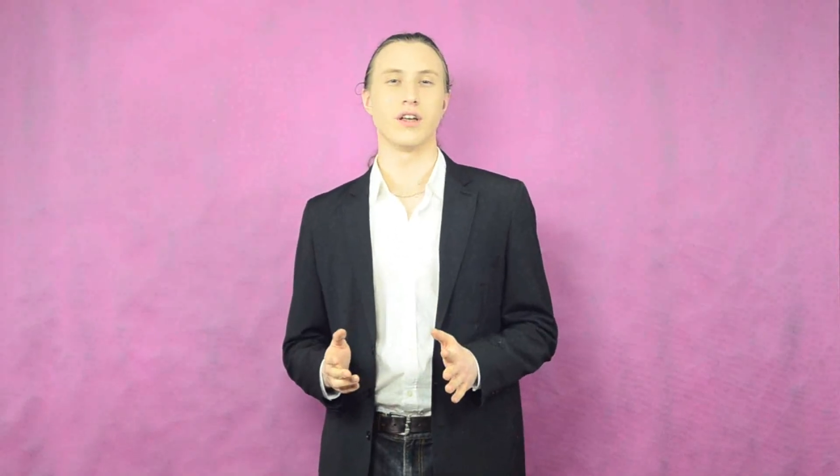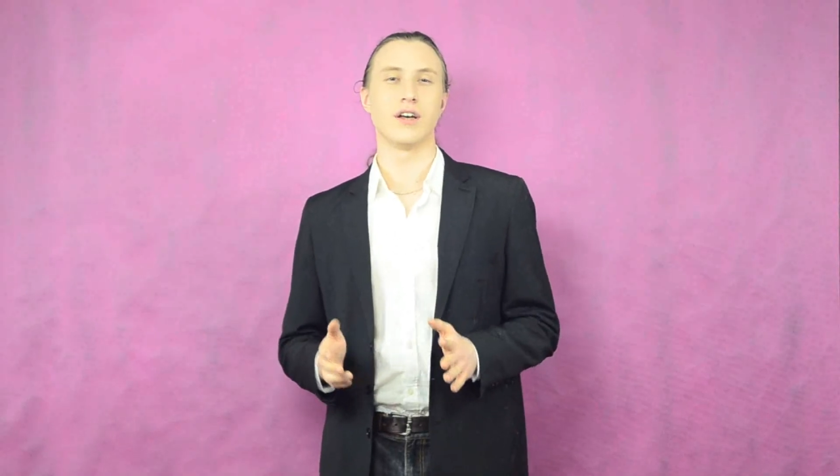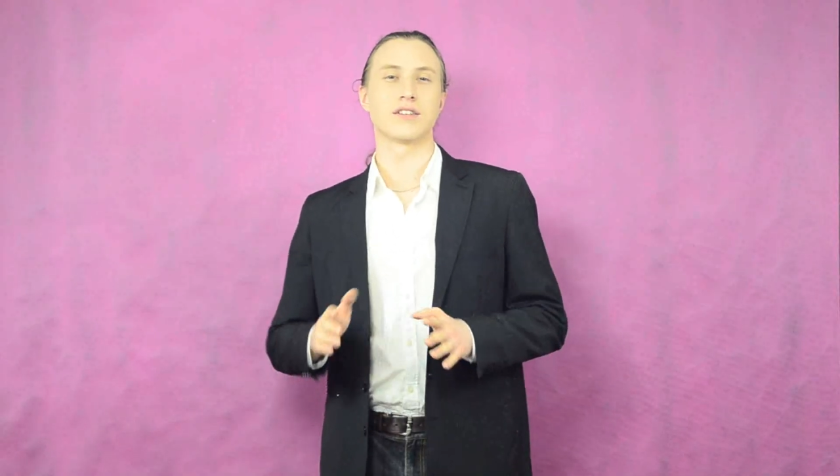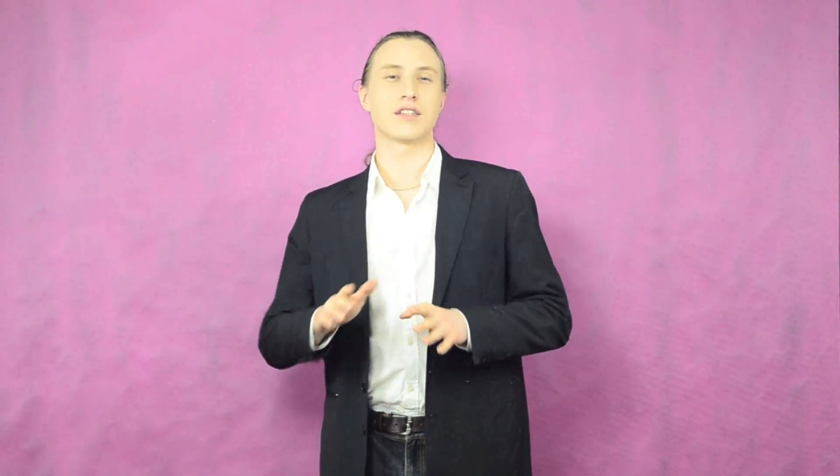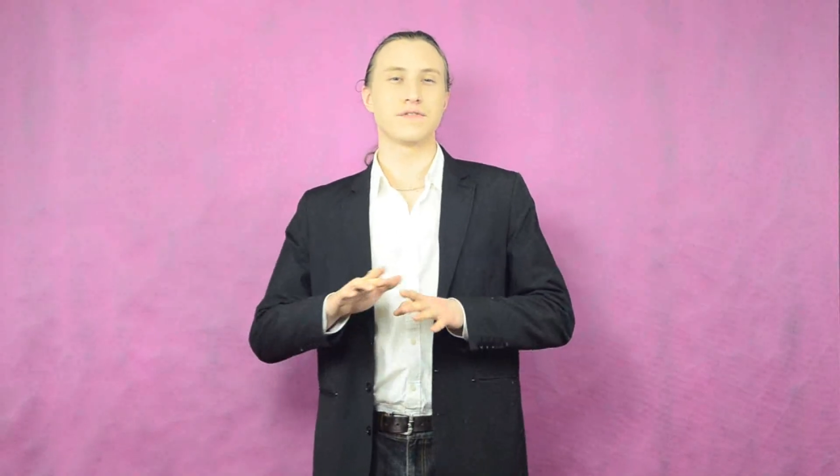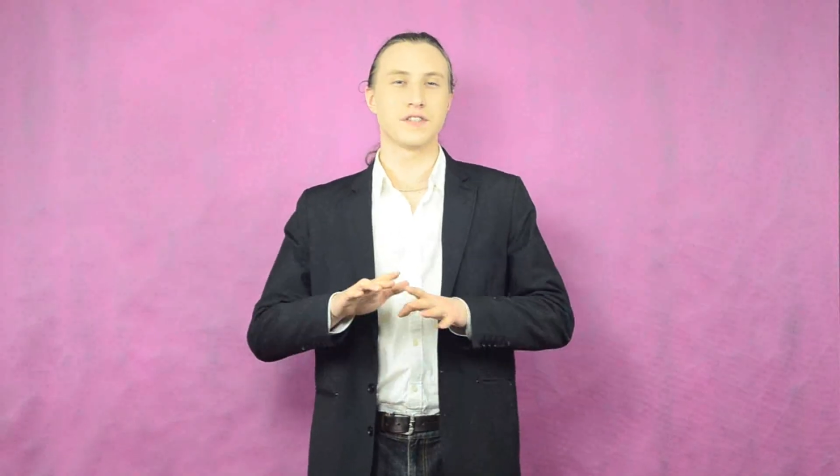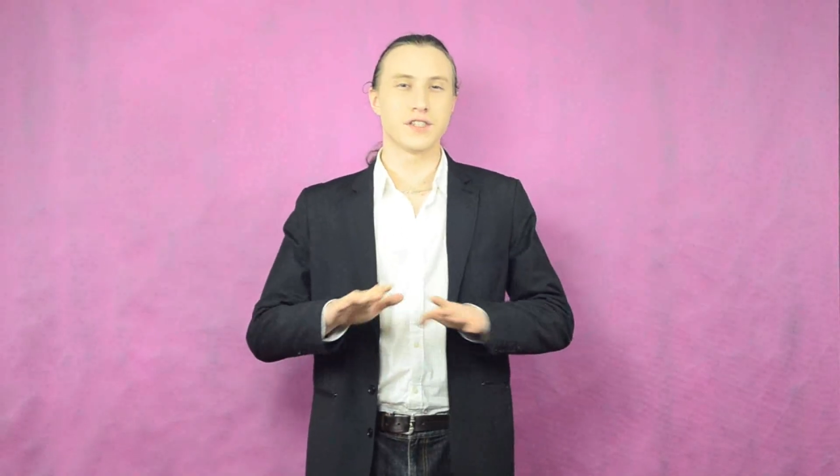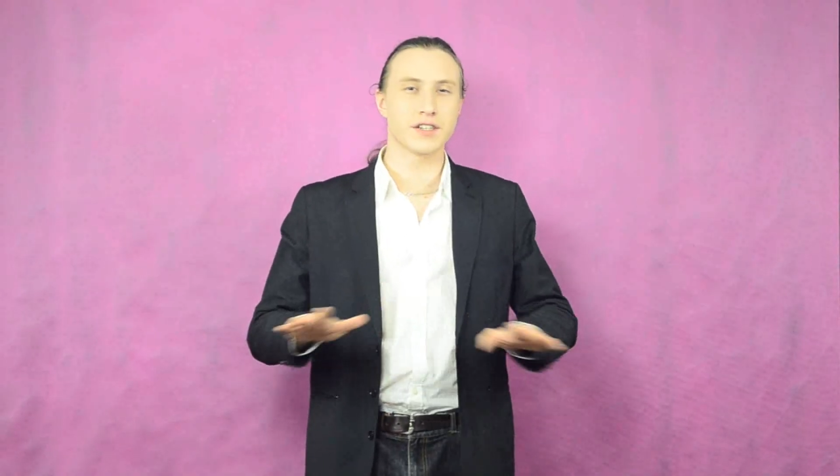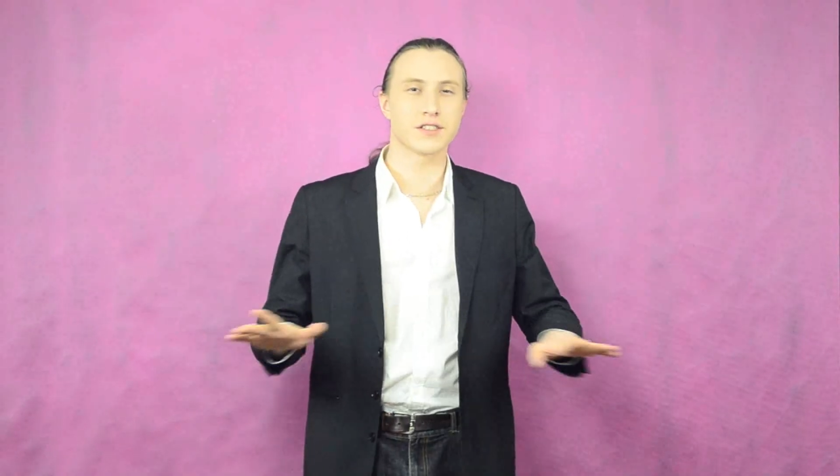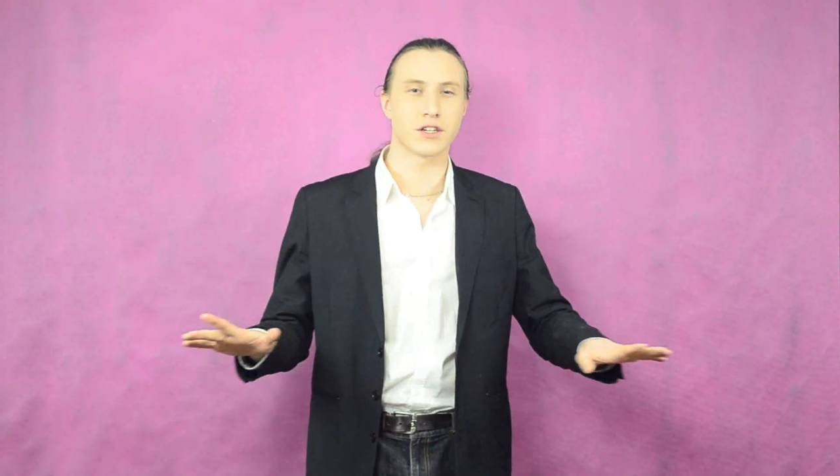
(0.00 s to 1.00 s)
со
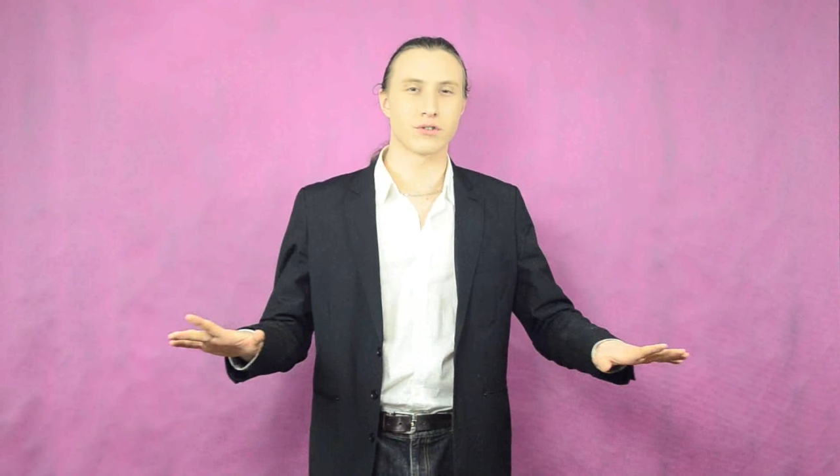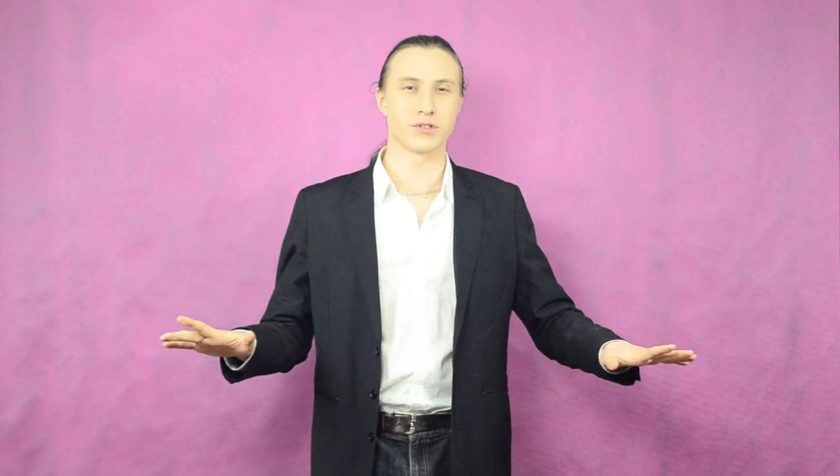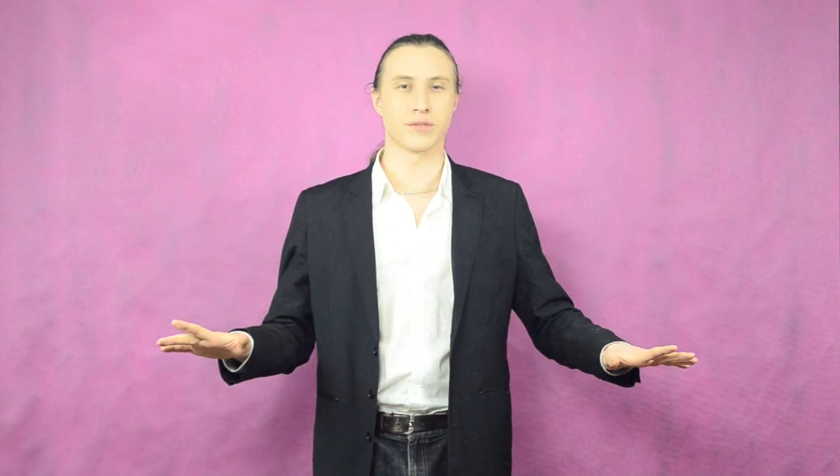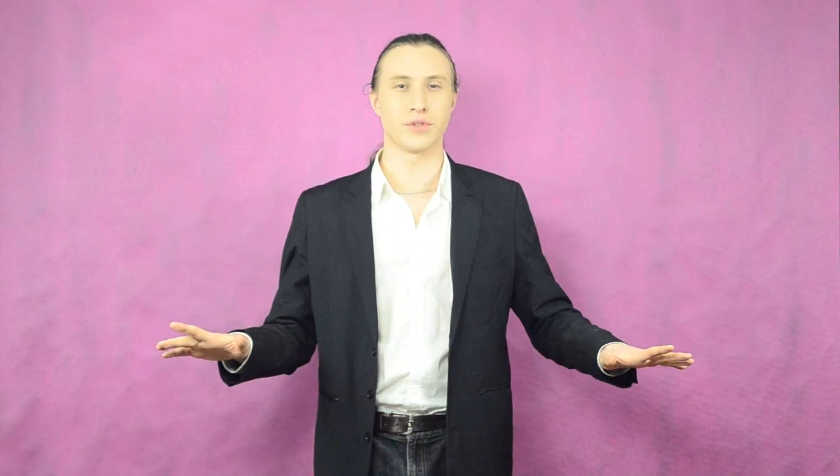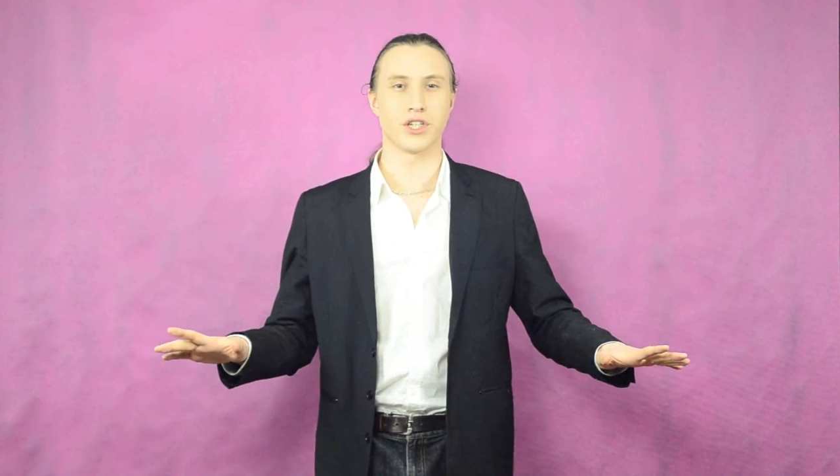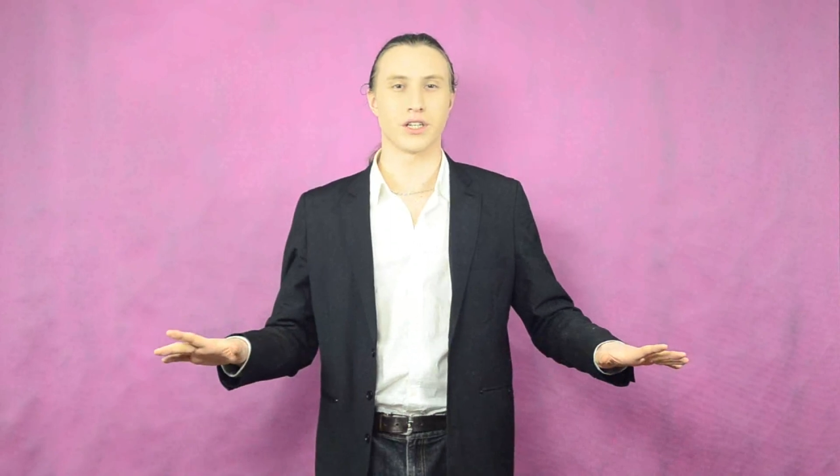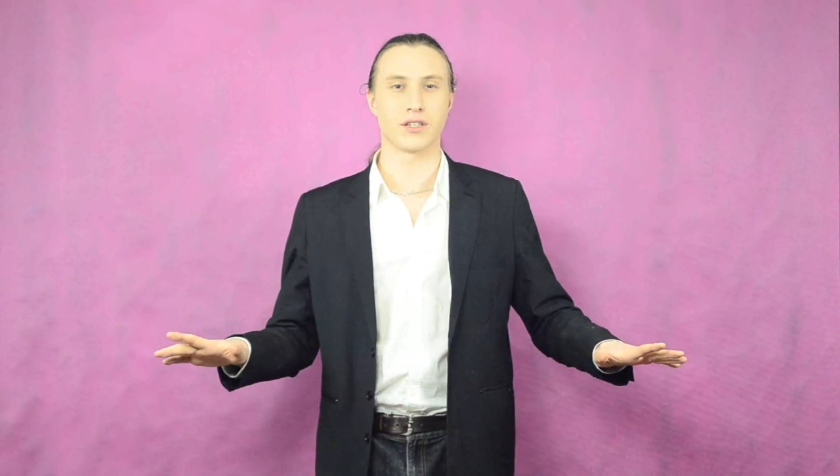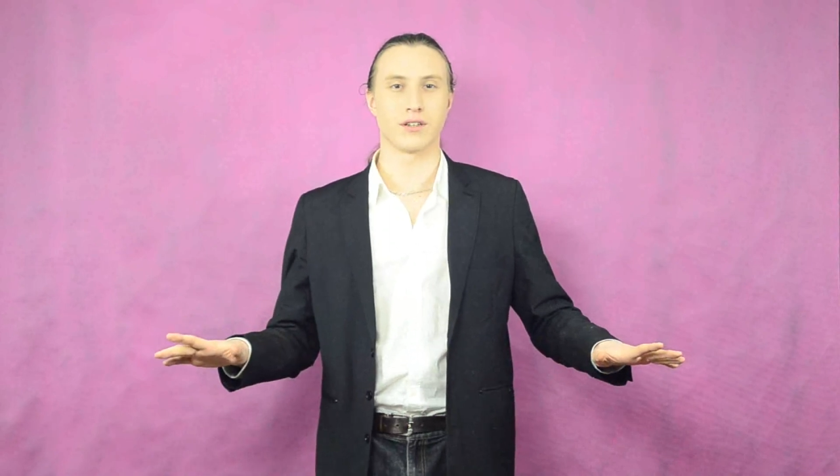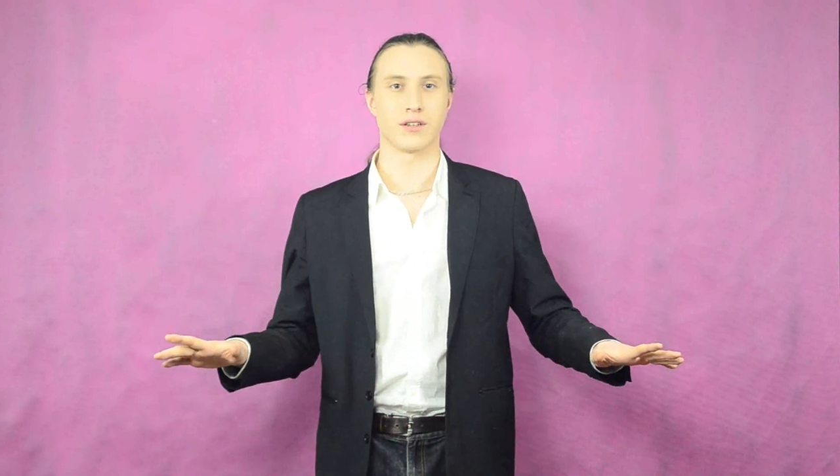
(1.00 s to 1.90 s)
всех сторон замечательны.